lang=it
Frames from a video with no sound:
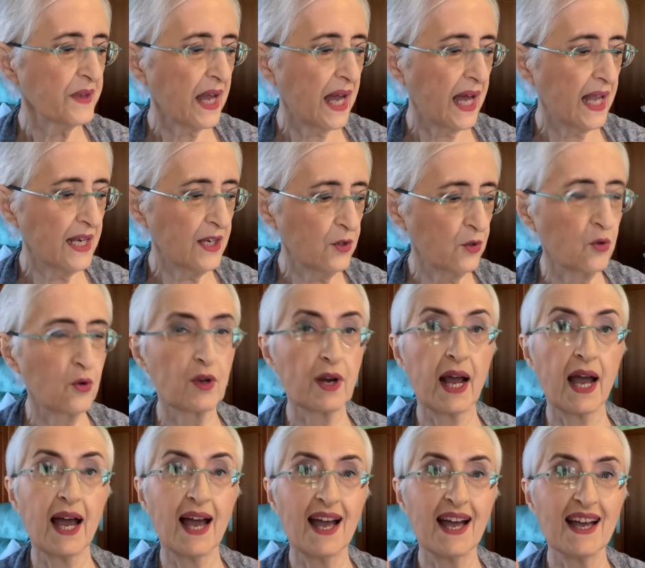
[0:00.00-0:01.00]

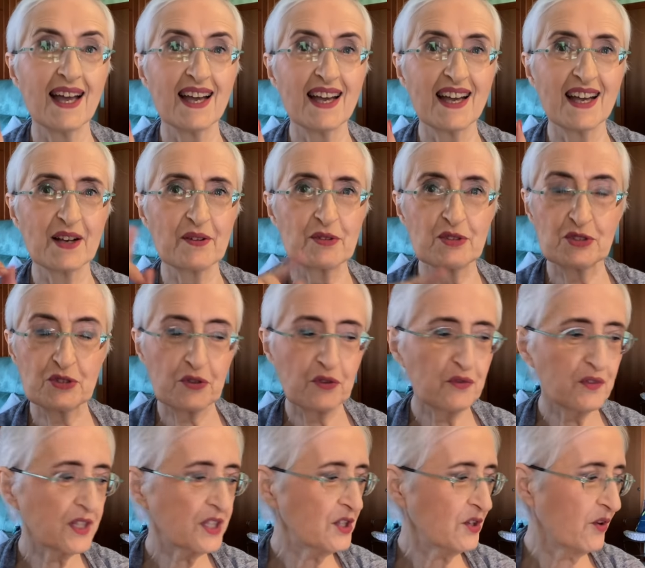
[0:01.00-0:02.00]
Allora, eh, questo
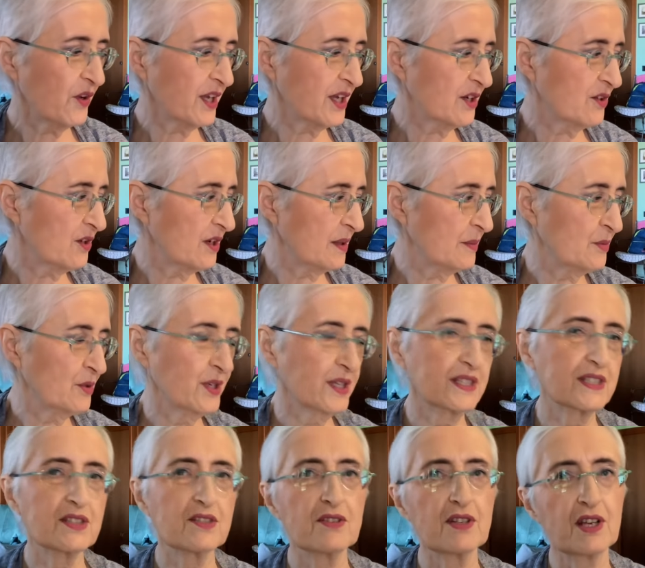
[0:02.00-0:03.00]
video è in
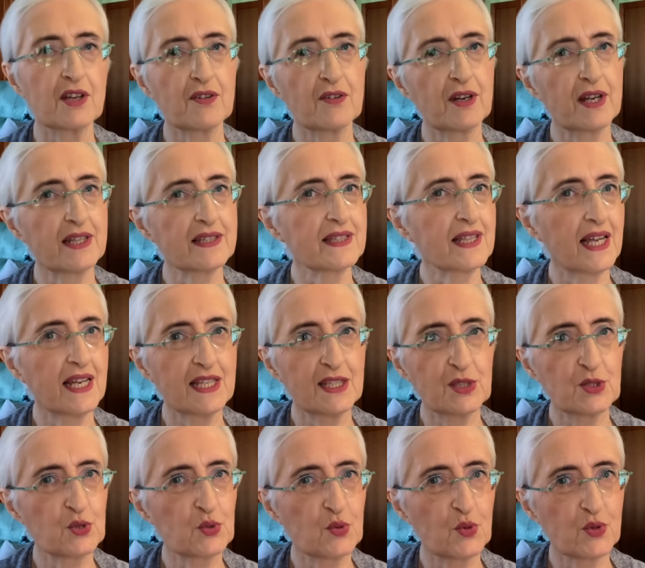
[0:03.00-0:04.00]
collaborazione con la
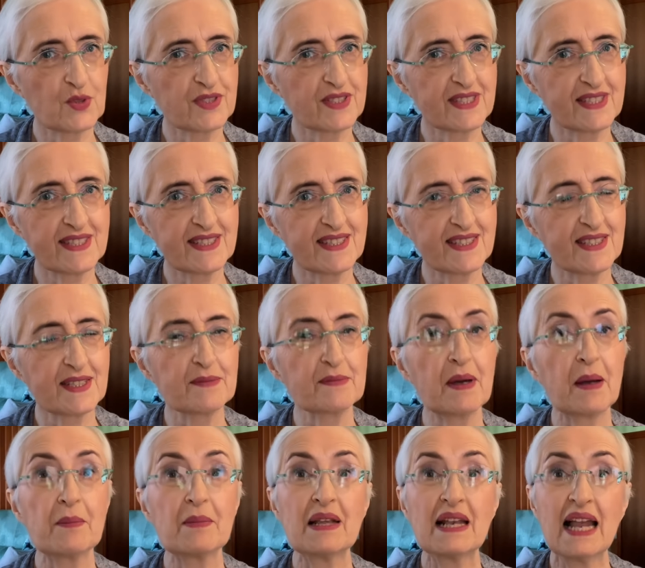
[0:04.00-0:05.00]

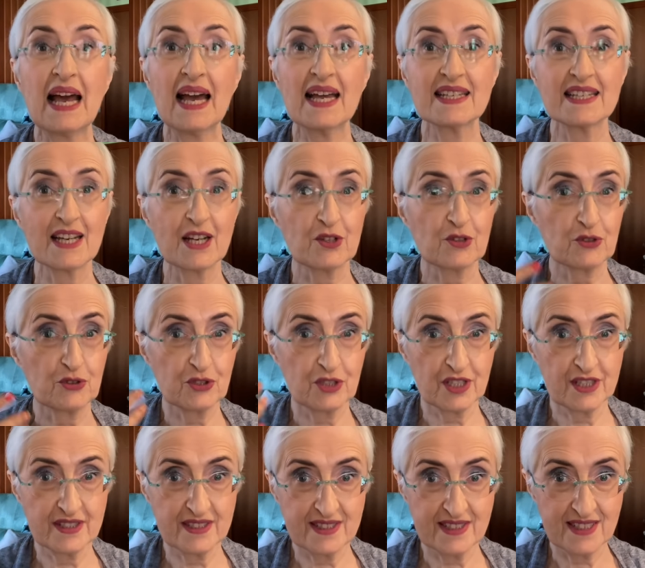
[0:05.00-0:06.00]
talentuosissima Melania
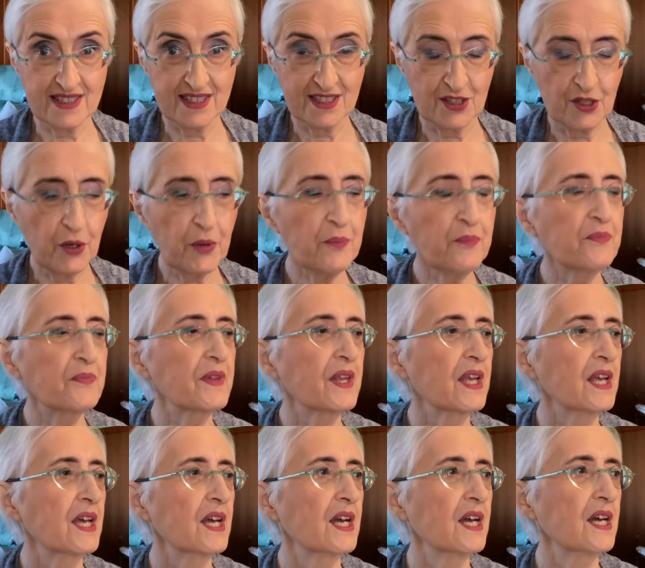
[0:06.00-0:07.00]
Costantino,
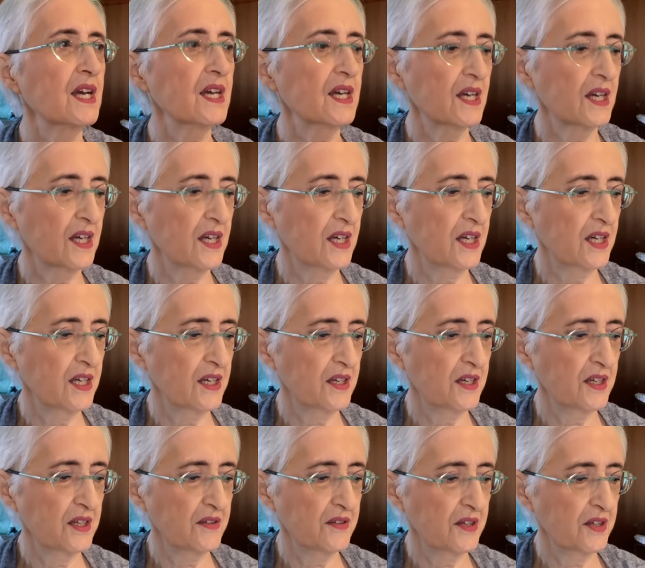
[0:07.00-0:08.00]

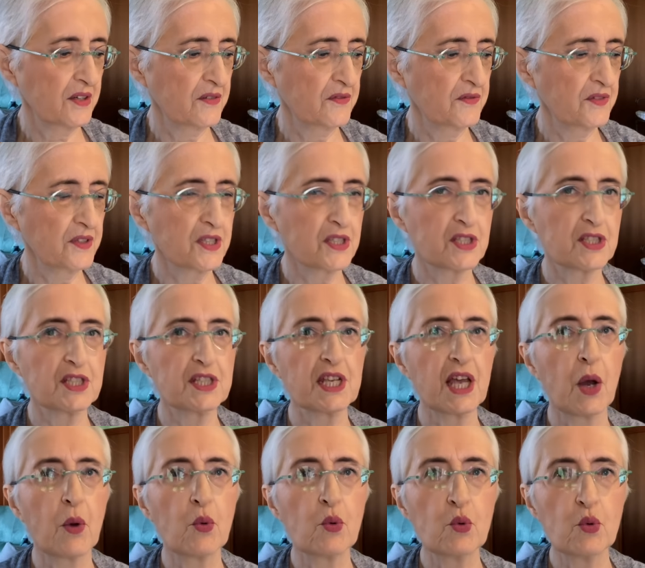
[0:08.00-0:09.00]
eh,
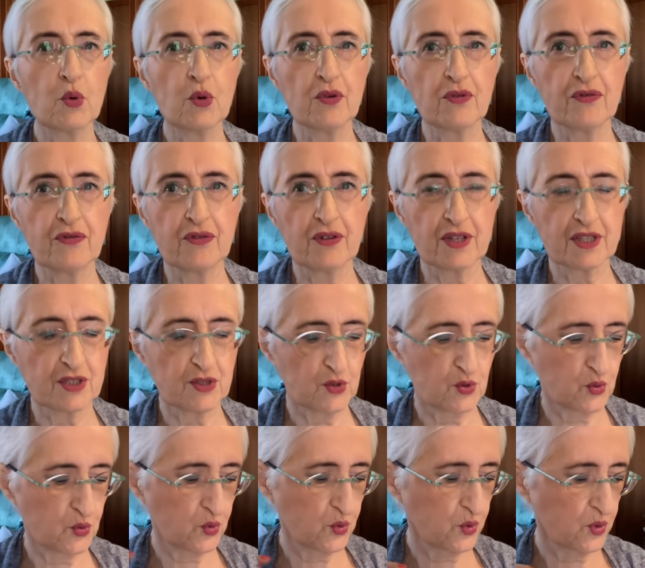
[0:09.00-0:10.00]
Virginia Woolf
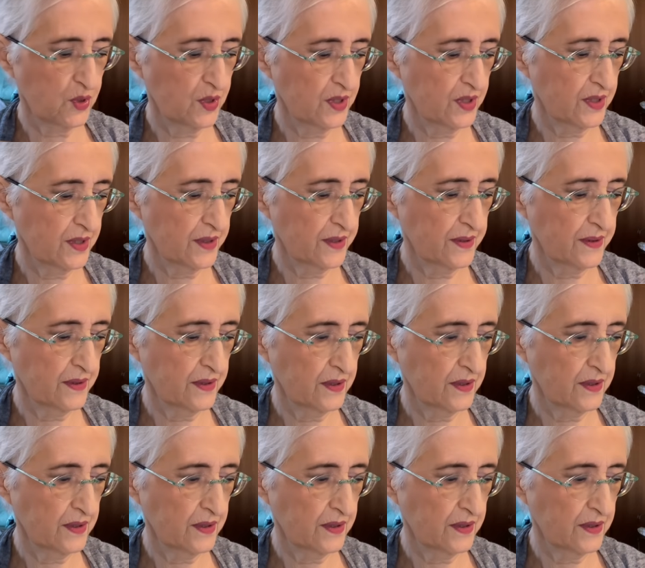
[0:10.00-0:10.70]
su, eh,